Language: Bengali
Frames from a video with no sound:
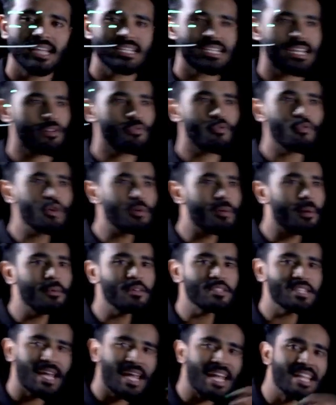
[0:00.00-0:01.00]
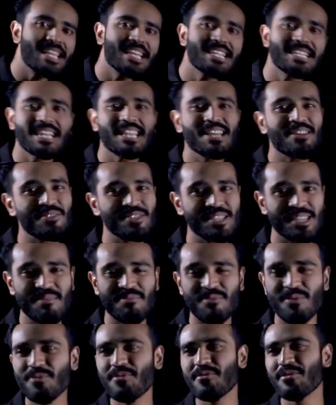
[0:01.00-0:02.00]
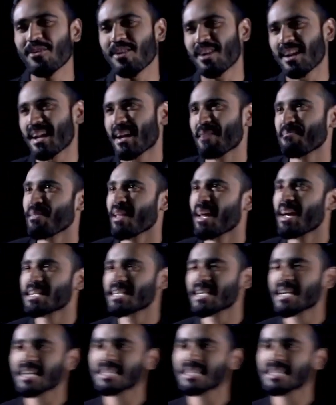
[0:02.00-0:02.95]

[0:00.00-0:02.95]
সে কোনোভাবে হচ্ছে এদিক সেদিক হচ্ছে মুভ করে না ঠিক